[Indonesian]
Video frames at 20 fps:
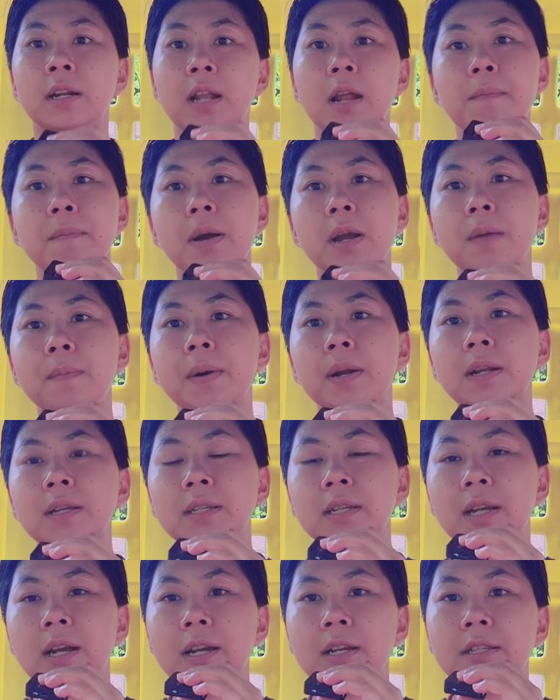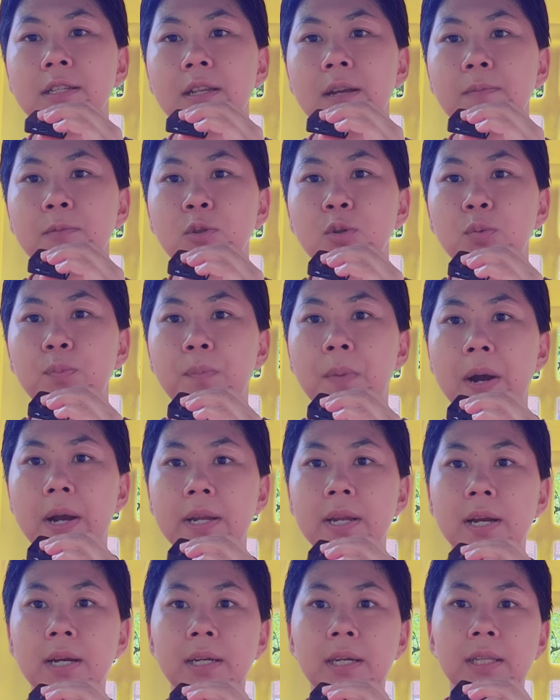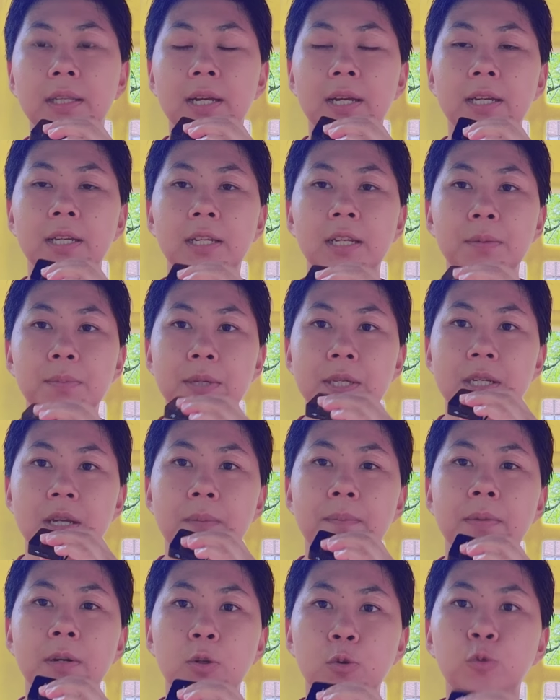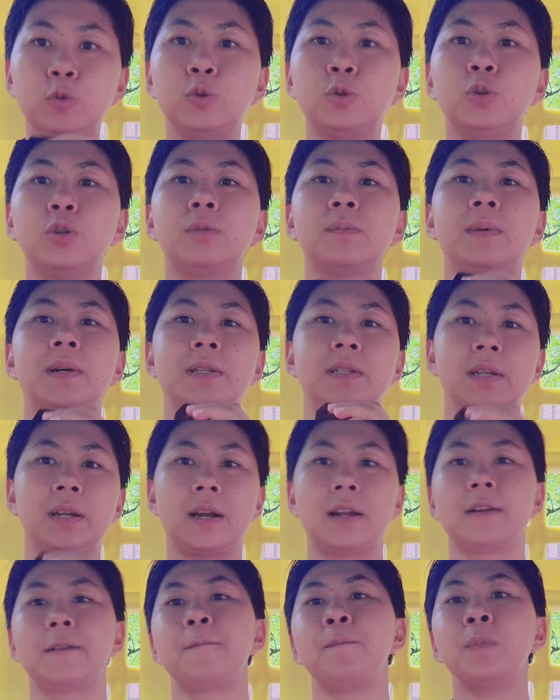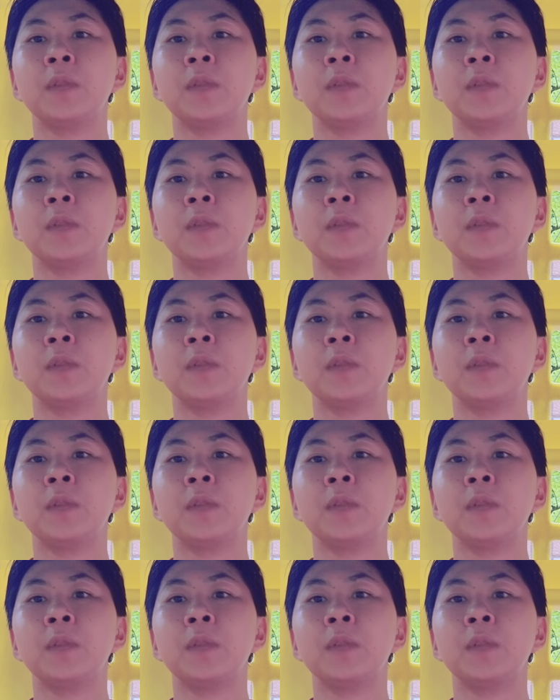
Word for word: dan bagaimana sih Kaisam supaya kita ini bisa menuntut majikan.